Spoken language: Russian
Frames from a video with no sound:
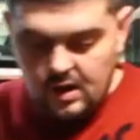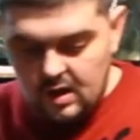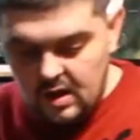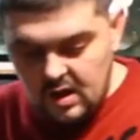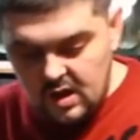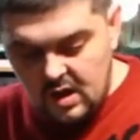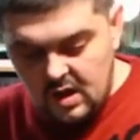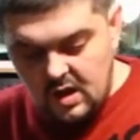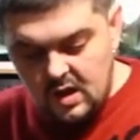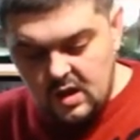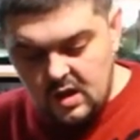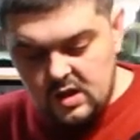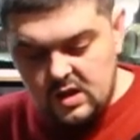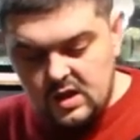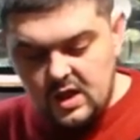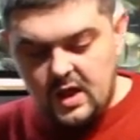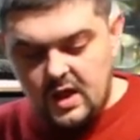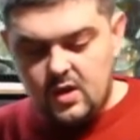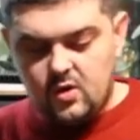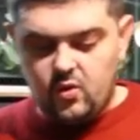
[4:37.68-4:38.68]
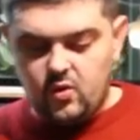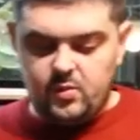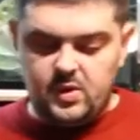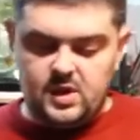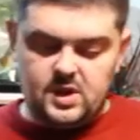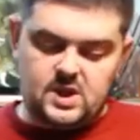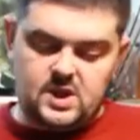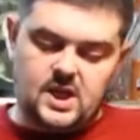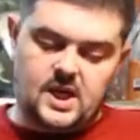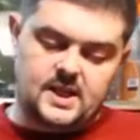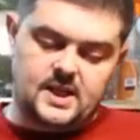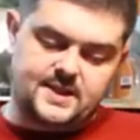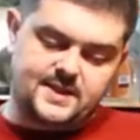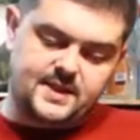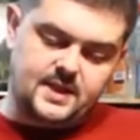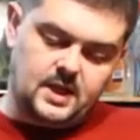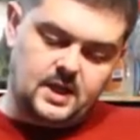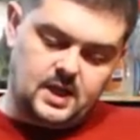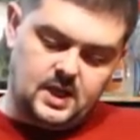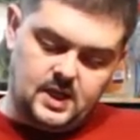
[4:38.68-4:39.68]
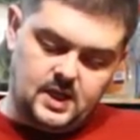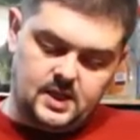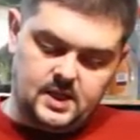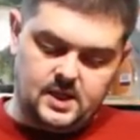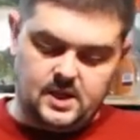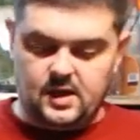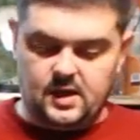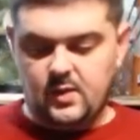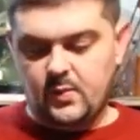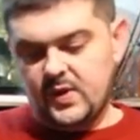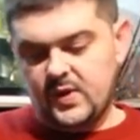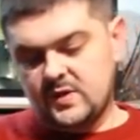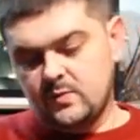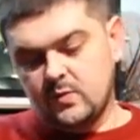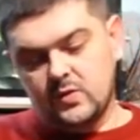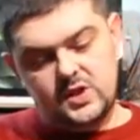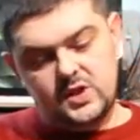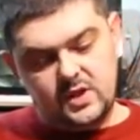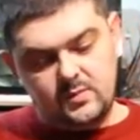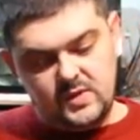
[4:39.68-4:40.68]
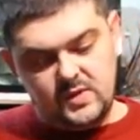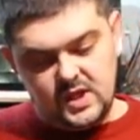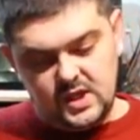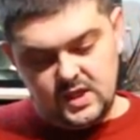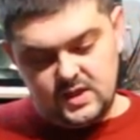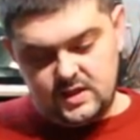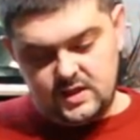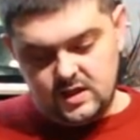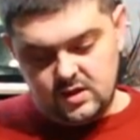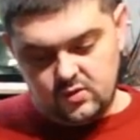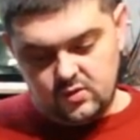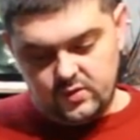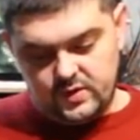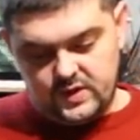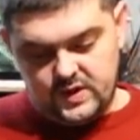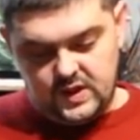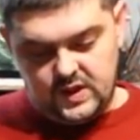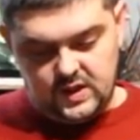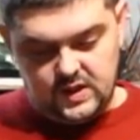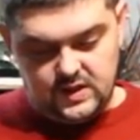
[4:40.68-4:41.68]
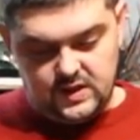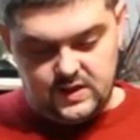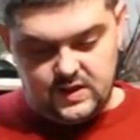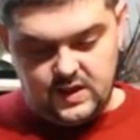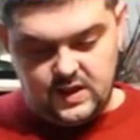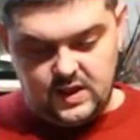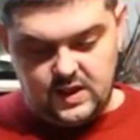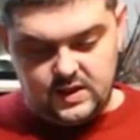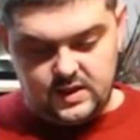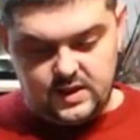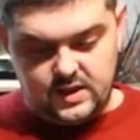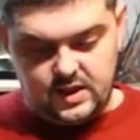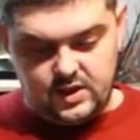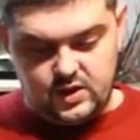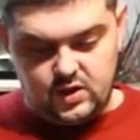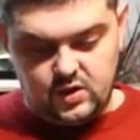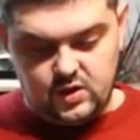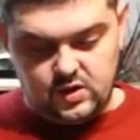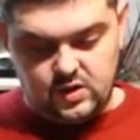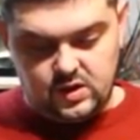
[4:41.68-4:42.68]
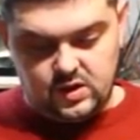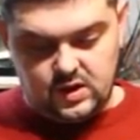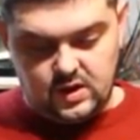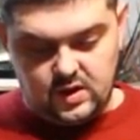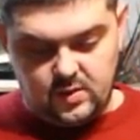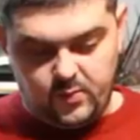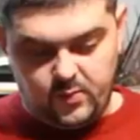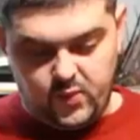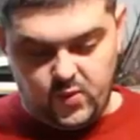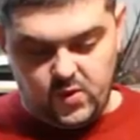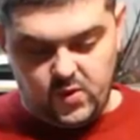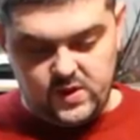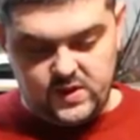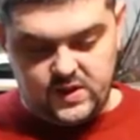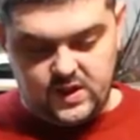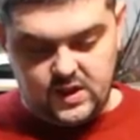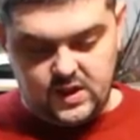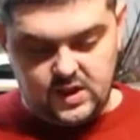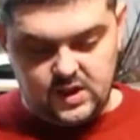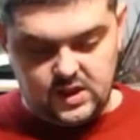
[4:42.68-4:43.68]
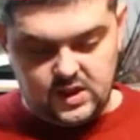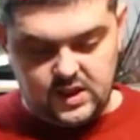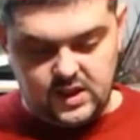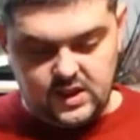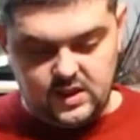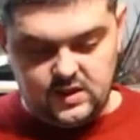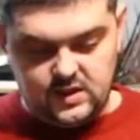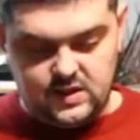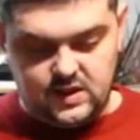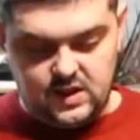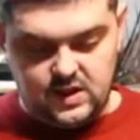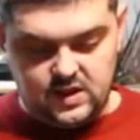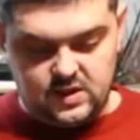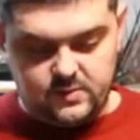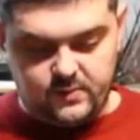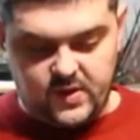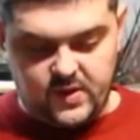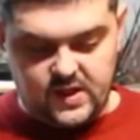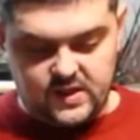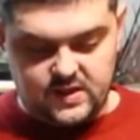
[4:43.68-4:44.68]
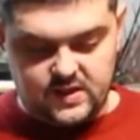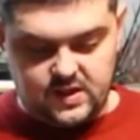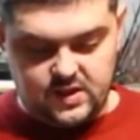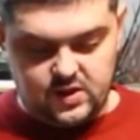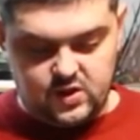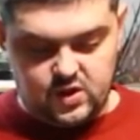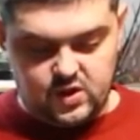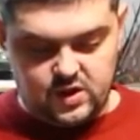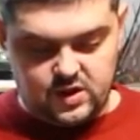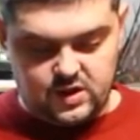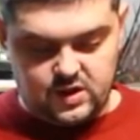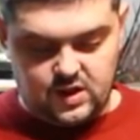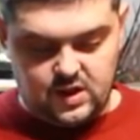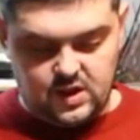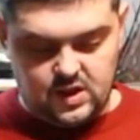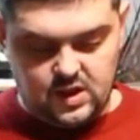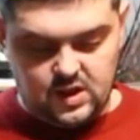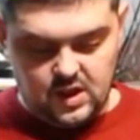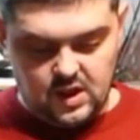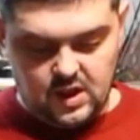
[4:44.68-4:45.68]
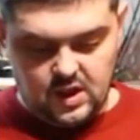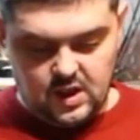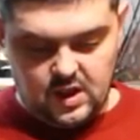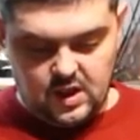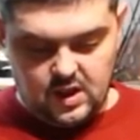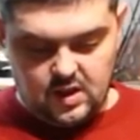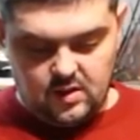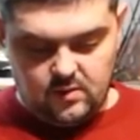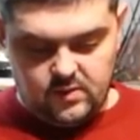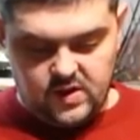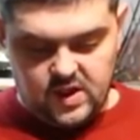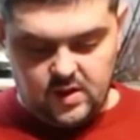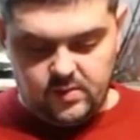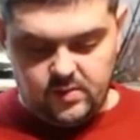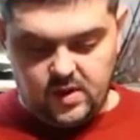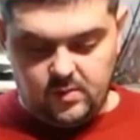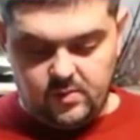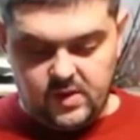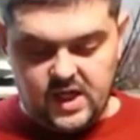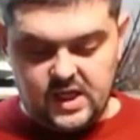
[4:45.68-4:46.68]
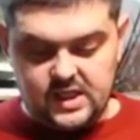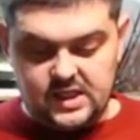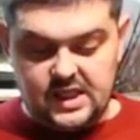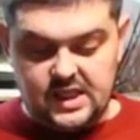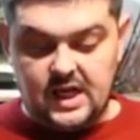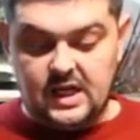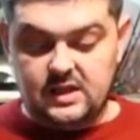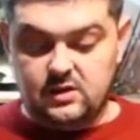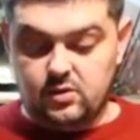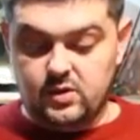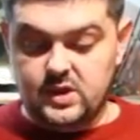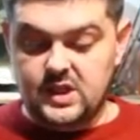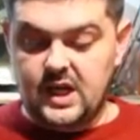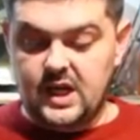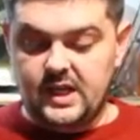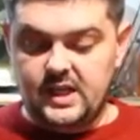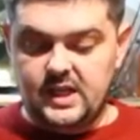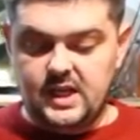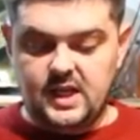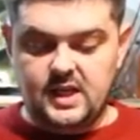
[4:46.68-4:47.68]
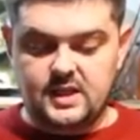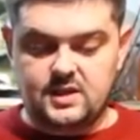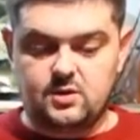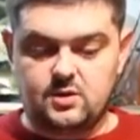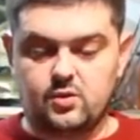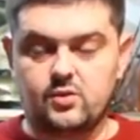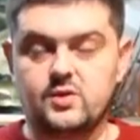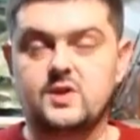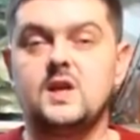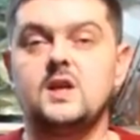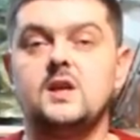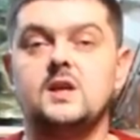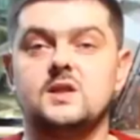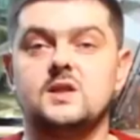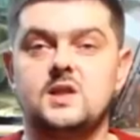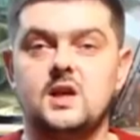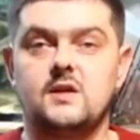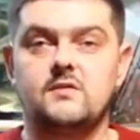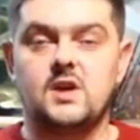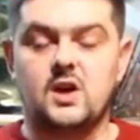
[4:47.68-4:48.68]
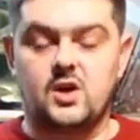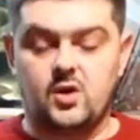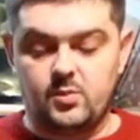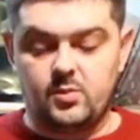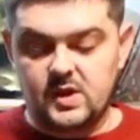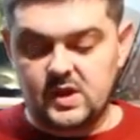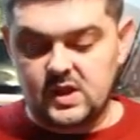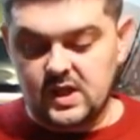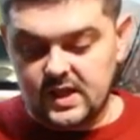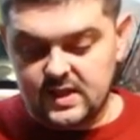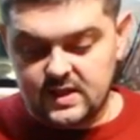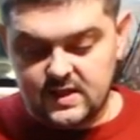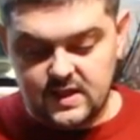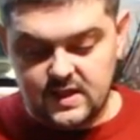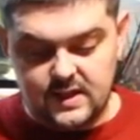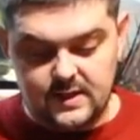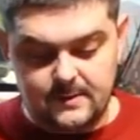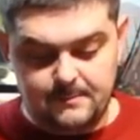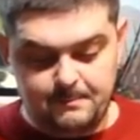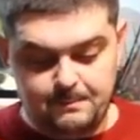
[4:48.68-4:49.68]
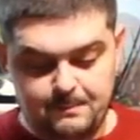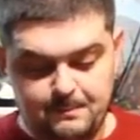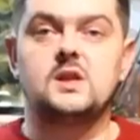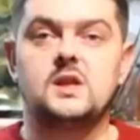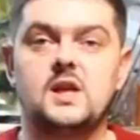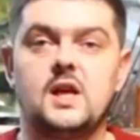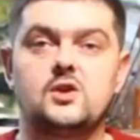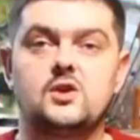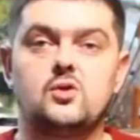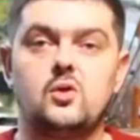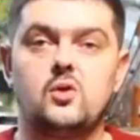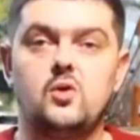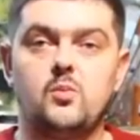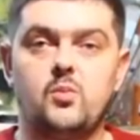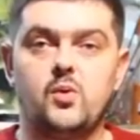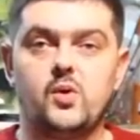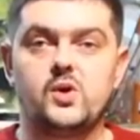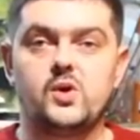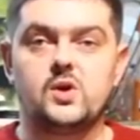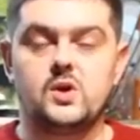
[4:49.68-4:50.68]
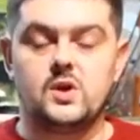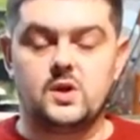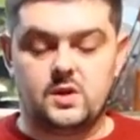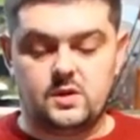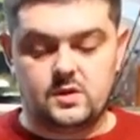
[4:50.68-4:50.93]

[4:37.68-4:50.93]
И документация. Э, посмотрим, есть ли русский язык, значит, э, польский, английский, испанский, чешский, бла-бла-бла. Да, друзья, есть русский язык в документации. Так что любой